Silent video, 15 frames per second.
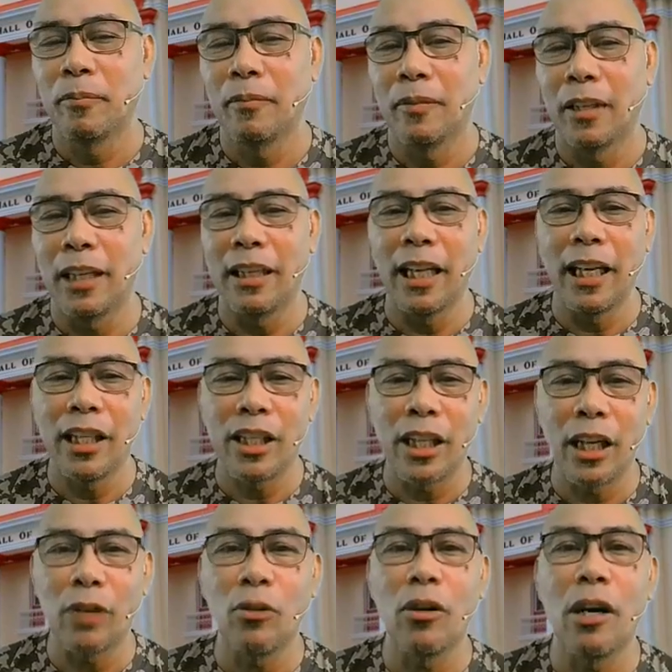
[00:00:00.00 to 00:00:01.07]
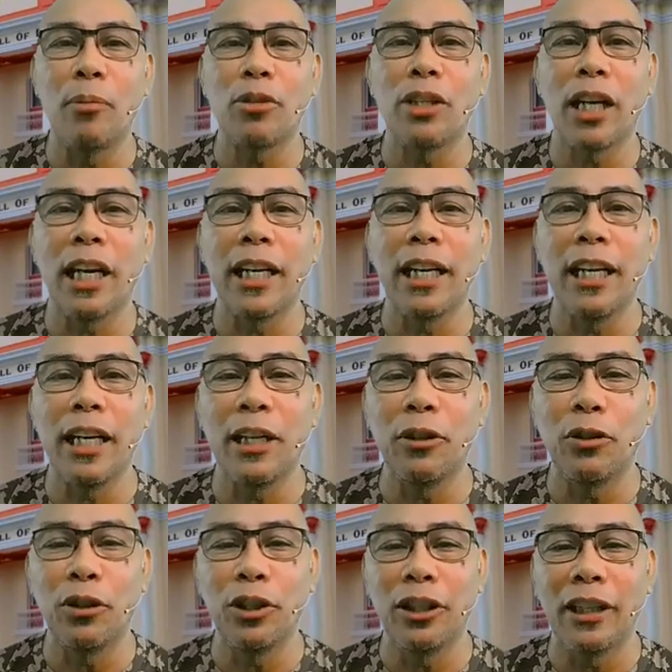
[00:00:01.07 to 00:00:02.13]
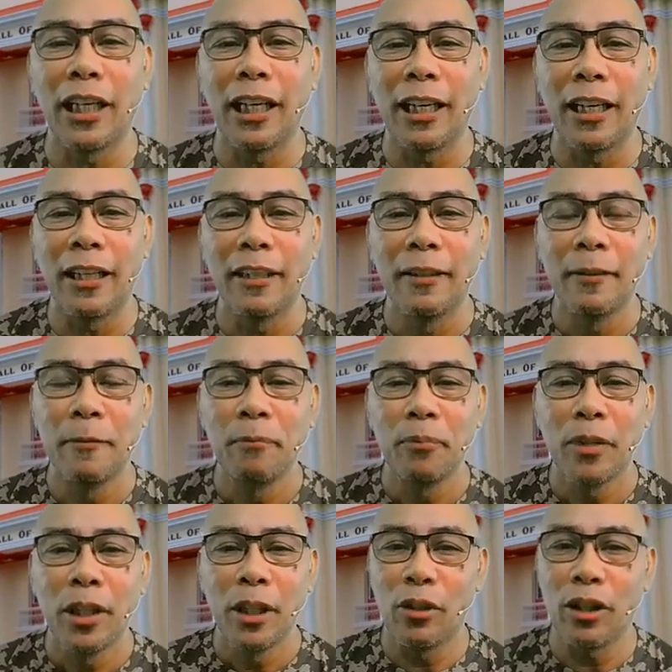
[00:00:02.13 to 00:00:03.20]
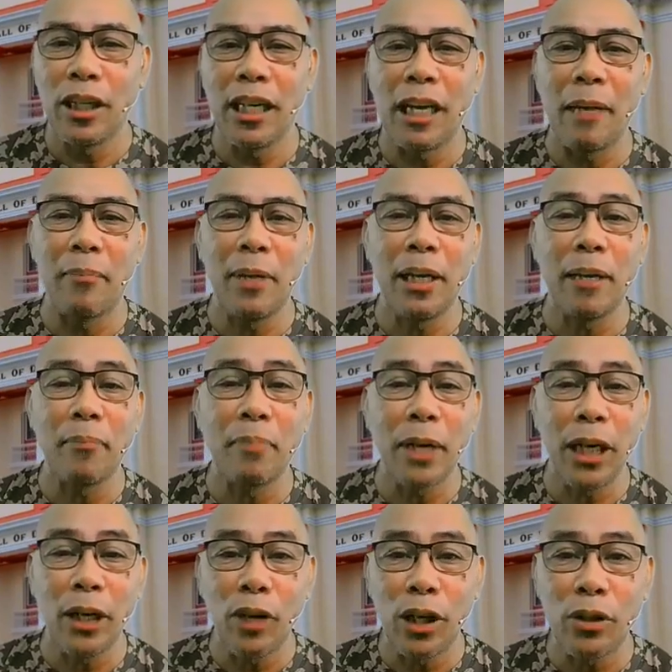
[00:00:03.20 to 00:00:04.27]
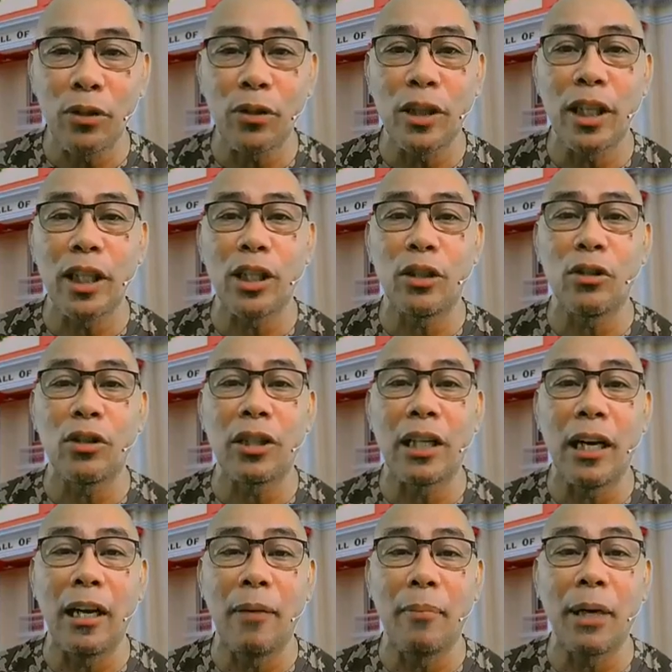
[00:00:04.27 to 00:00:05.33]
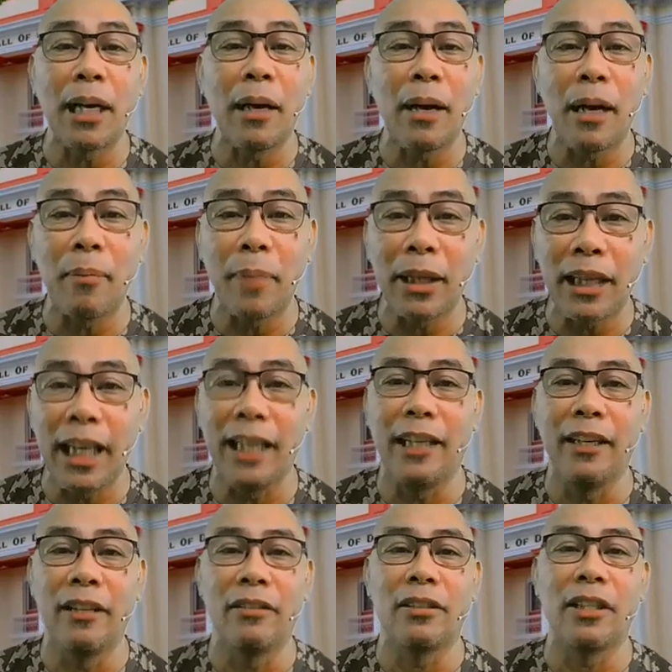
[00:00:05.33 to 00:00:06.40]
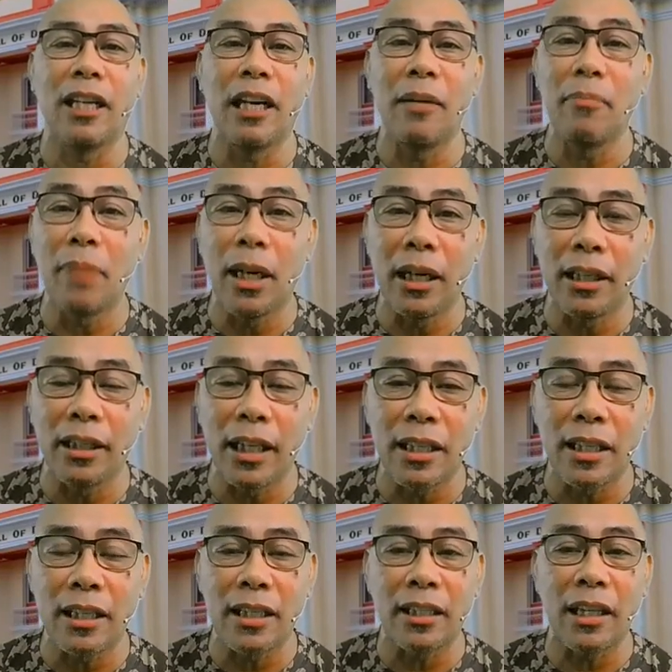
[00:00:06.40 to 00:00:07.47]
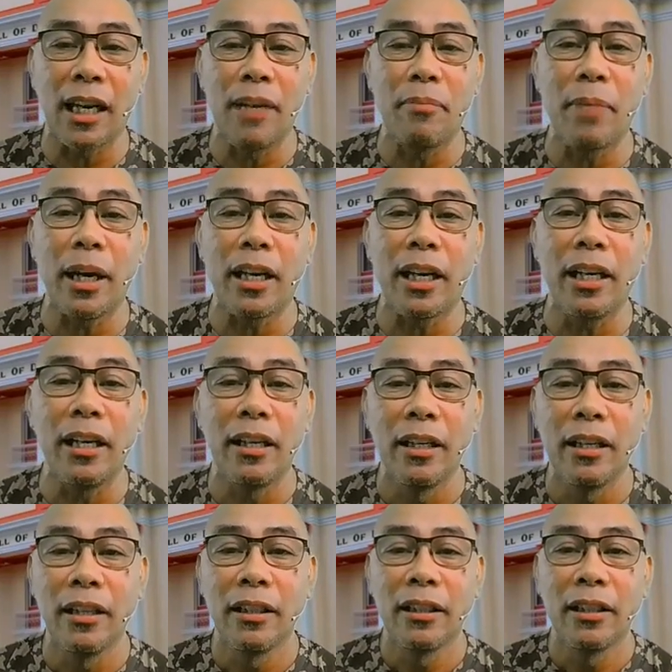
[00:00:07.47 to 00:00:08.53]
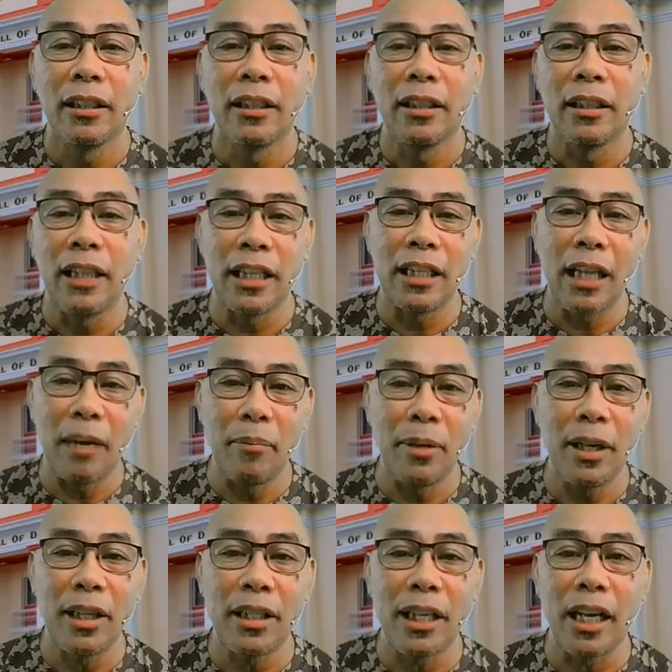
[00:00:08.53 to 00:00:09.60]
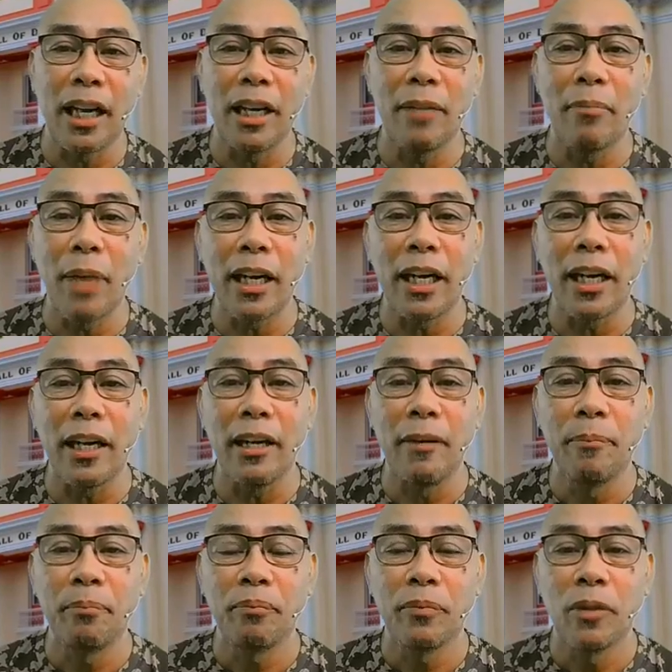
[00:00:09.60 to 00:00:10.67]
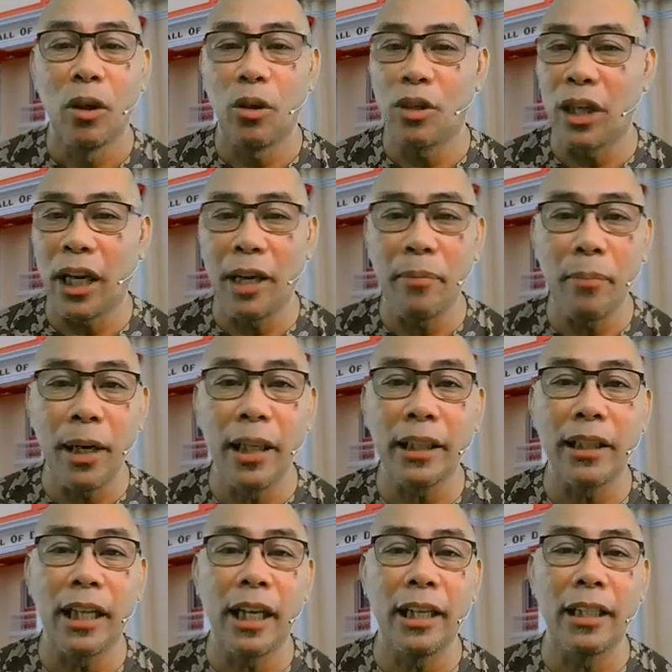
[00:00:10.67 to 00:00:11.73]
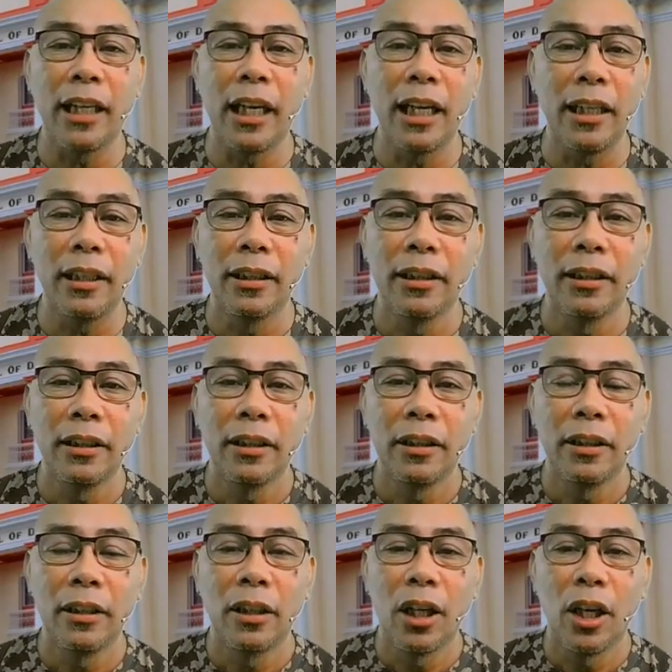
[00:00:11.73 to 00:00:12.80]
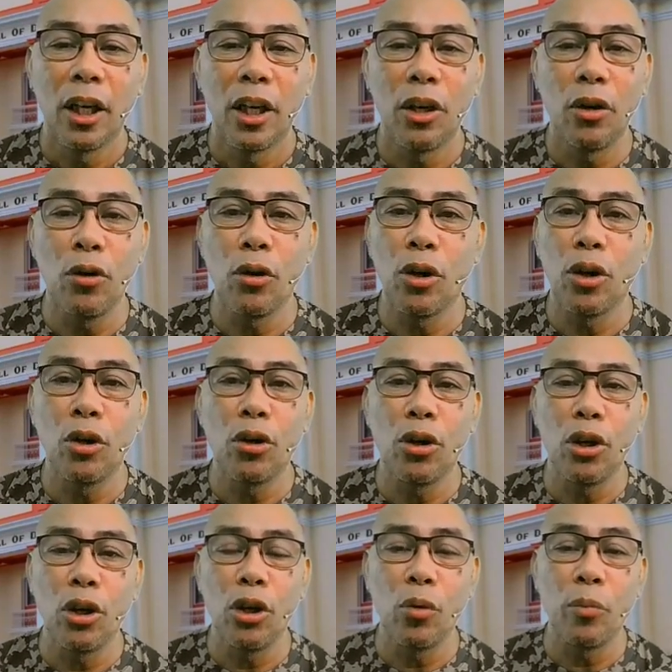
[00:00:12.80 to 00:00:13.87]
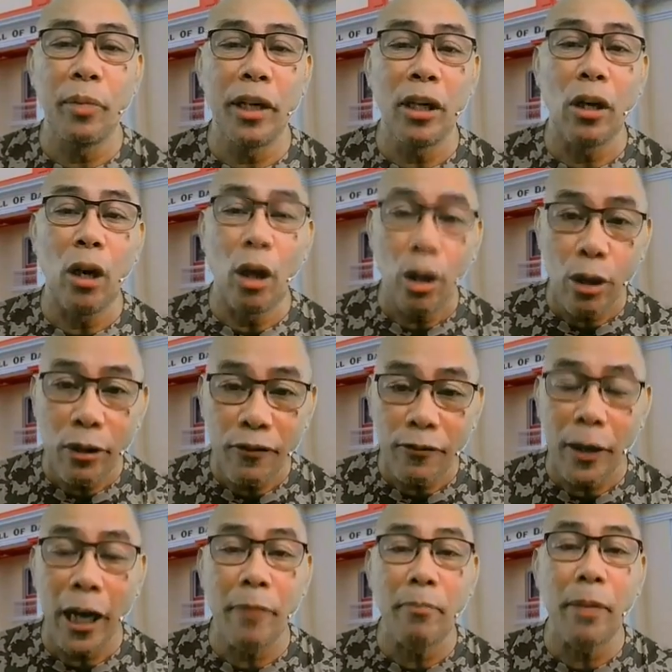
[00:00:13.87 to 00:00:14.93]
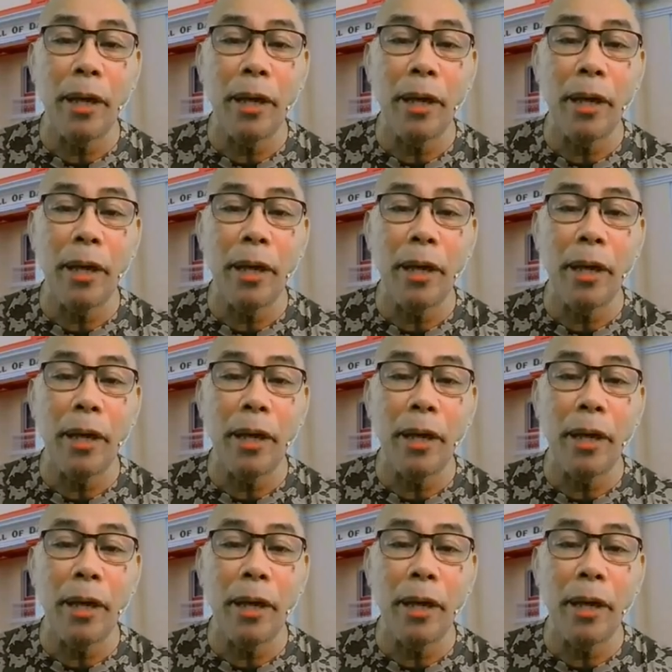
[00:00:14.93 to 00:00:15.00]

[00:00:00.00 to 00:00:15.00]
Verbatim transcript: At i-share ko nga po sa kanila doon na yung sinabi ng Panginoong Iso Kristo sa magkakapatid, no, sa kay Martha, sa, sa kay Mary, nang sabi niya sa kay Mary o sa kay Martha na you, you, you've been occupied by